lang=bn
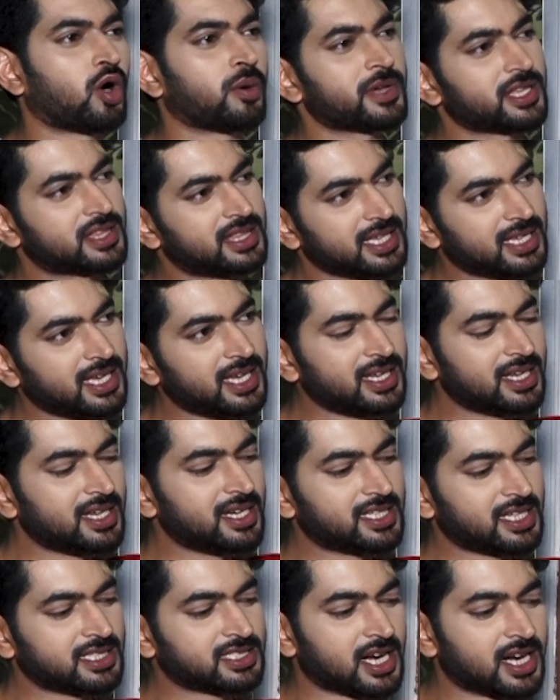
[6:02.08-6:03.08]
কবে থেকে ইনি
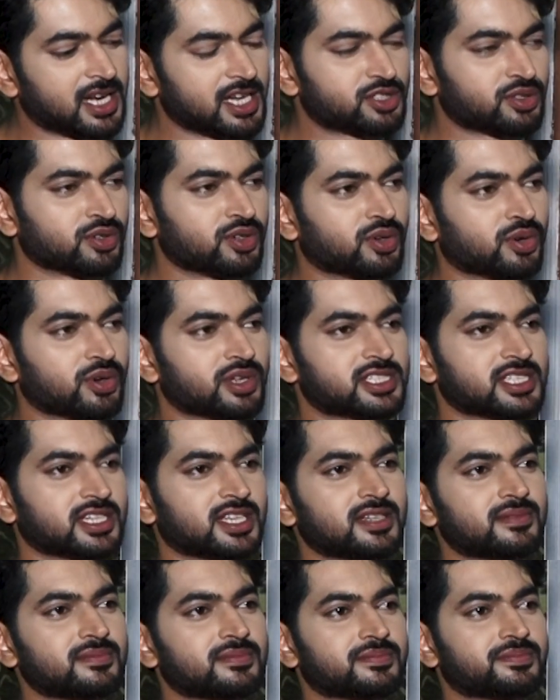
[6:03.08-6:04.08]
নিজের জার্নি শুরু
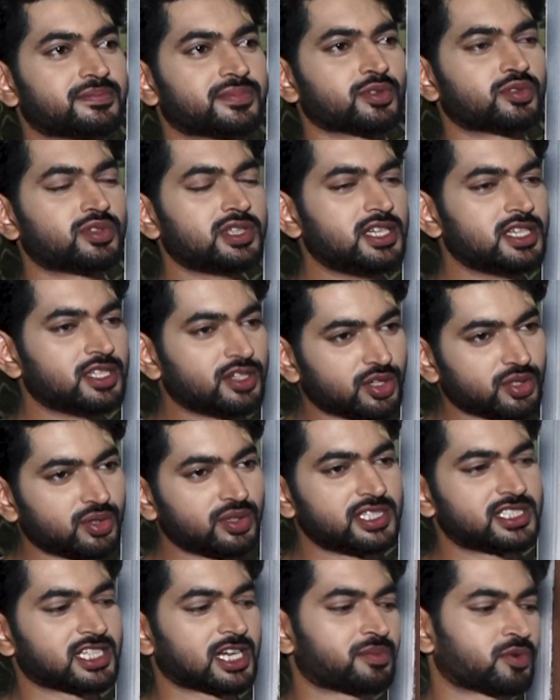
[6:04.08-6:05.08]
করেছিলেন প্রতিনিয়ত
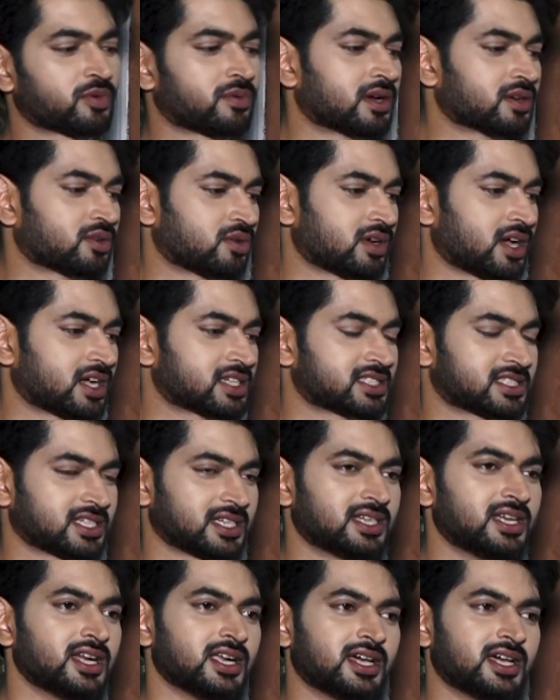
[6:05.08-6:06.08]
নিজেকে প্রমাণ করে আসছেন